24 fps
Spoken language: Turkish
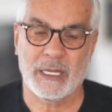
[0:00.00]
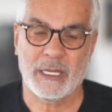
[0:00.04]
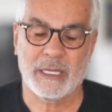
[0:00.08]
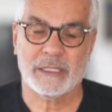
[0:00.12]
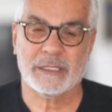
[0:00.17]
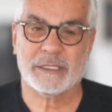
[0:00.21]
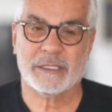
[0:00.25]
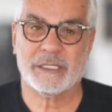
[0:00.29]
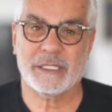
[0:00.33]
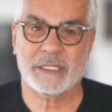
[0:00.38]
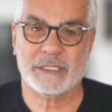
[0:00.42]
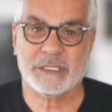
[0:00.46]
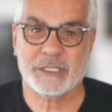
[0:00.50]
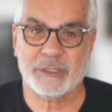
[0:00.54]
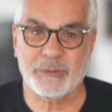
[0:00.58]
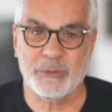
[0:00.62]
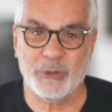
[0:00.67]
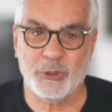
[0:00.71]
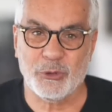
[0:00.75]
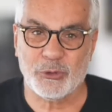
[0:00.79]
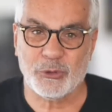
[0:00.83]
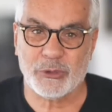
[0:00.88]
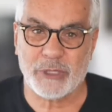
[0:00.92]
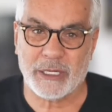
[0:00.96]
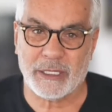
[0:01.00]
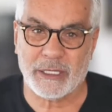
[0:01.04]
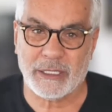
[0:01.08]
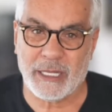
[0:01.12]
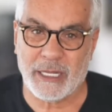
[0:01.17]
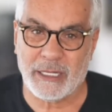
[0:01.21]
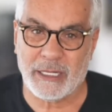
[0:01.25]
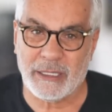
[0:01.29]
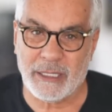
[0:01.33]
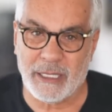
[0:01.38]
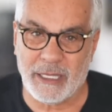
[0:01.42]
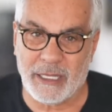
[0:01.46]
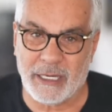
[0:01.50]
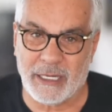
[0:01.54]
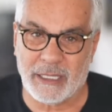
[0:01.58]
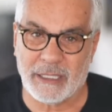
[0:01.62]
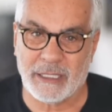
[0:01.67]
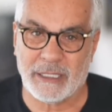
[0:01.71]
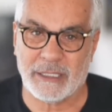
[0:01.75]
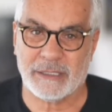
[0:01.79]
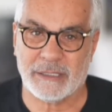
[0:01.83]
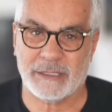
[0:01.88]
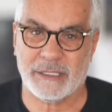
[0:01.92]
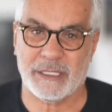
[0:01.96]
Seçimin üzerinden
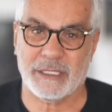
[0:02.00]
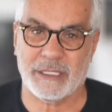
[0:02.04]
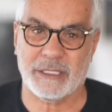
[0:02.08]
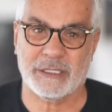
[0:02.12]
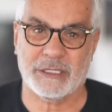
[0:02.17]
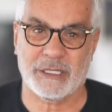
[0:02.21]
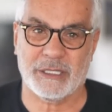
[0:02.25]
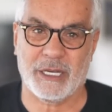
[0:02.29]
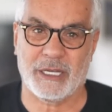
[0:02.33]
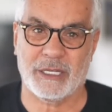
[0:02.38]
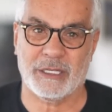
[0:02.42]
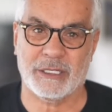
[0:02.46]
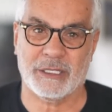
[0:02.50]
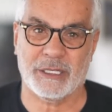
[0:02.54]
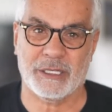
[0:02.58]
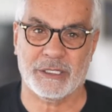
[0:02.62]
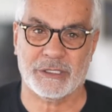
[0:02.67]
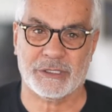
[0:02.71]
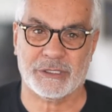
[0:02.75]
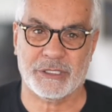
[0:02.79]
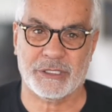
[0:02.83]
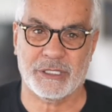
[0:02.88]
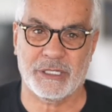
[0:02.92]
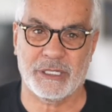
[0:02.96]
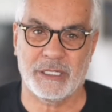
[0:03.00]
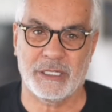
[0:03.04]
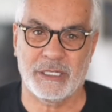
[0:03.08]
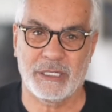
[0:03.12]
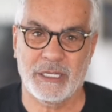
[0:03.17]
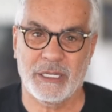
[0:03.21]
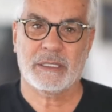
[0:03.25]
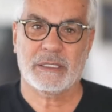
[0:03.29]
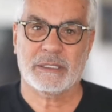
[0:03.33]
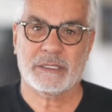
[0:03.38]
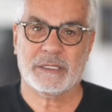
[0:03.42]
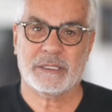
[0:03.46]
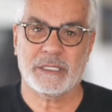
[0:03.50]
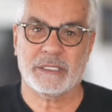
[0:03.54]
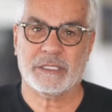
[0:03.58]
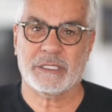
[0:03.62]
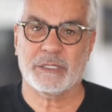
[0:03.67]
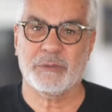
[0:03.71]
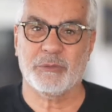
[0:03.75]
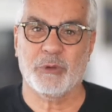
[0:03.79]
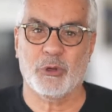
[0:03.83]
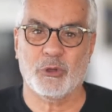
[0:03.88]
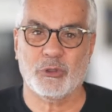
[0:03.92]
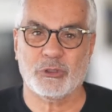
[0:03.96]
neredeyse iki ay geçti
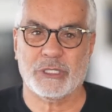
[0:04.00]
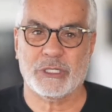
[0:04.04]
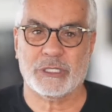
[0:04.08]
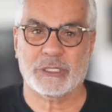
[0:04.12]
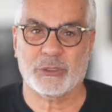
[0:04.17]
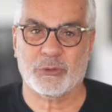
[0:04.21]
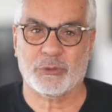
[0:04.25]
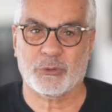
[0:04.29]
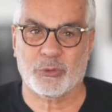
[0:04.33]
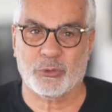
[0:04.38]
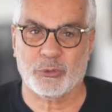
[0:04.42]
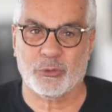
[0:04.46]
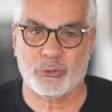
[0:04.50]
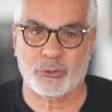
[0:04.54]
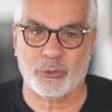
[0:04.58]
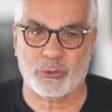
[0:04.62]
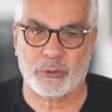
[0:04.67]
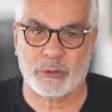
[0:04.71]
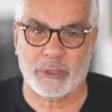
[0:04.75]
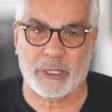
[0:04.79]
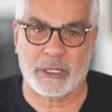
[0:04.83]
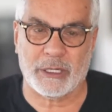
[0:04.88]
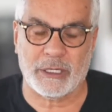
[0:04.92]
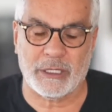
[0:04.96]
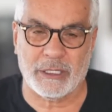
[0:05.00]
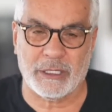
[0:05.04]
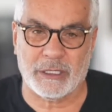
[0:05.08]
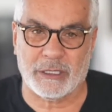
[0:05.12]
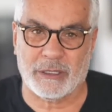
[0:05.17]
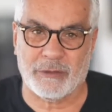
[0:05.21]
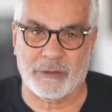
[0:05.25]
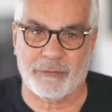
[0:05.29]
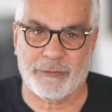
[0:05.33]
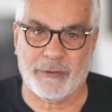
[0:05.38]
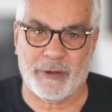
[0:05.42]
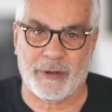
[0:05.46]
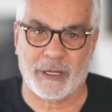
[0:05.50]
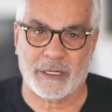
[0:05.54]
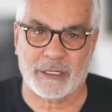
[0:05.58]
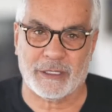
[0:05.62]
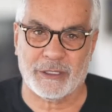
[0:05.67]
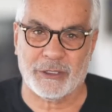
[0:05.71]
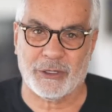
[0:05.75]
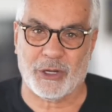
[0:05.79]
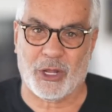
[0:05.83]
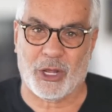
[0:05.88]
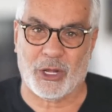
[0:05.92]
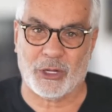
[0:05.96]
seçim öncesi kurdukları
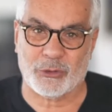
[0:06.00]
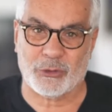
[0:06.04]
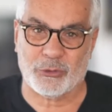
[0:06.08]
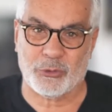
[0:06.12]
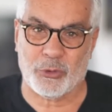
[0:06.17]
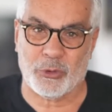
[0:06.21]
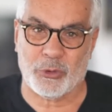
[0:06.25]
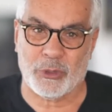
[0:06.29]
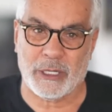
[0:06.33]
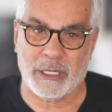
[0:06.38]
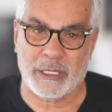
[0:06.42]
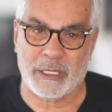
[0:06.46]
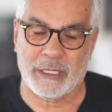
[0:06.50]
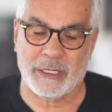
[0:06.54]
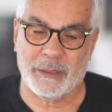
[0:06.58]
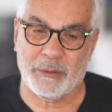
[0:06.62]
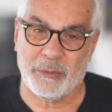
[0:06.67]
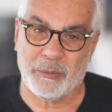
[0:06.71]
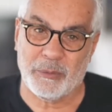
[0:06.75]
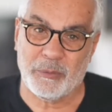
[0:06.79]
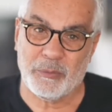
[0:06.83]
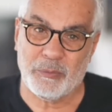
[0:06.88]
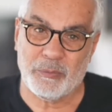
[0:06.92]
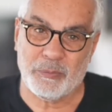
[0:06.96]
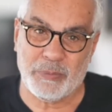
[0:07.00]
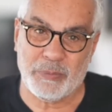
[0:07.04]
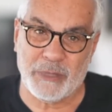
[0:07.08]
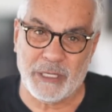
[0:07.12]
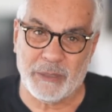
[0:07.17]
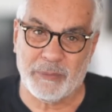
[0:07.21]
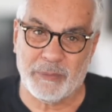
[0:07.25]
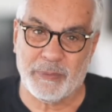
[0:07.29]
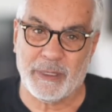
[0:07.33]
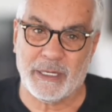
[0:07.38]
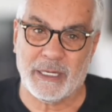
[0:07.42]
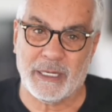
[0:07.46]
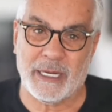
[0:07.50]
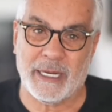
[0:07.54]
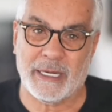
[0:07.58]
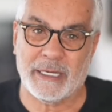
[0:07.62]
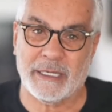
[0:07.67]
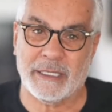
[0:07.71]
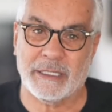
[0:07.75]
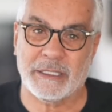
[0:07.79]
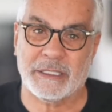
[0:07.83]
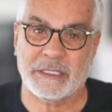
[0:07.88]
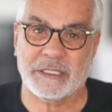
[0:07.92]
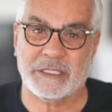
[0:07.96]
ittifakın aktörleri
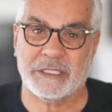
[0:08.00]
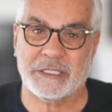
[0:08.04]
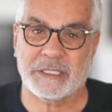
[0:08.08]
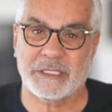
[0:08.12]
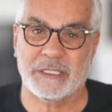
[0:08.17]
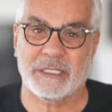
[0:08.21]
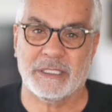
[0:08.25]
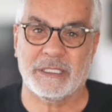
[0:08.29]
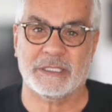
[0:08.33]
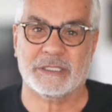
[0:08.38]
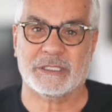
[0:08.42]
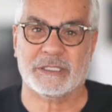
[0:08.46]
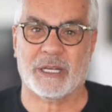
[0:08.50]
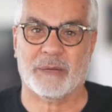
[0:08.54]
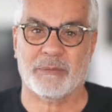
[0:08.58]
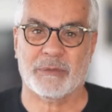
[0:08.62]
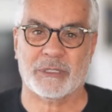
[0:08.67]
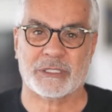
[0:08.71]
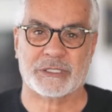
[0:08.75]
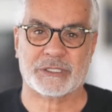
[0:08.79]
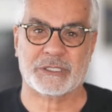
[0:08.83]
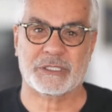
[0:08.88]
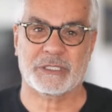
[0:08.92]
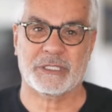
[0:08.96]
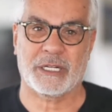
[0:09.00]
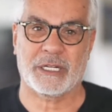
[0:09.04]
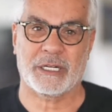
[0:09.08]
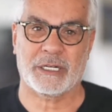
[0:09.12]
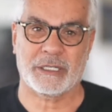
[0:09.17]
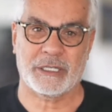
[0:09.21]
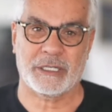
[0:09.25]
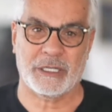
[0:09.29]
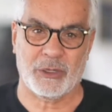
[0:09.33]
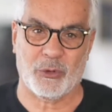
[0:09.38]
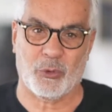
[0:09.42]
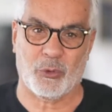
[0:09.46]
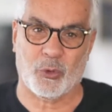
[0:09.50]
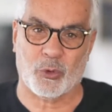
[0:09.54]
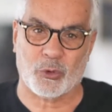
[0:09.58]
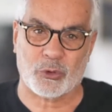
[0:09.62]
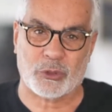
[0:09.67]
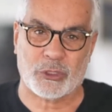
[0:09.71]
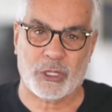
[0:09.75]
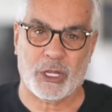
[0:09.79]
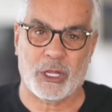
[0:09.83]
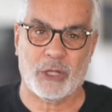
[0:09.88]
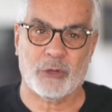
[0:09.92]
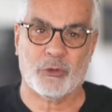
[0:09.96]
birbirlerinin kirli çamaşırlarını
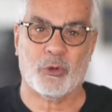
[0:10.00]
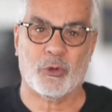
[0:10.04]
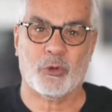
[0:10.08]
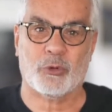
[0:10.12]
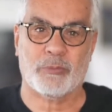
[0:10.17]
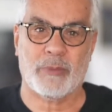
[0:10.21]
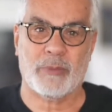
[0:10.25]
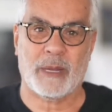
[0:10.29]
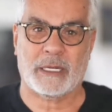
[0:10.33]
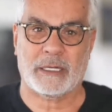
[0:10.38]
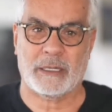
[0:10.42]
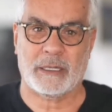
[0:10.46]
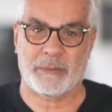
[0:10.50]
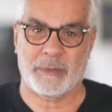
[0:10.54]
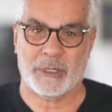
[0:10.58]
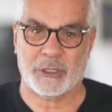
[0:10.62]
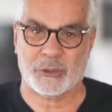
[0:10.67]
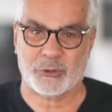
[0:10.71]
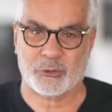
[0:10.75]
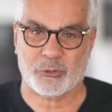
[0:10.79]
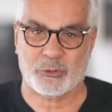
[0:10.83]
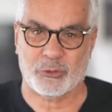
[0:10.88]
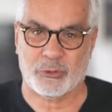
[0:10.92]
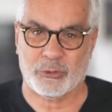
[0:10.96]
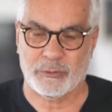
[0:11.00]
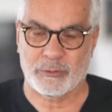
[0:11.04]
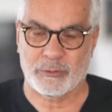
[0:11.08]
ortaya dökmekle meşgul.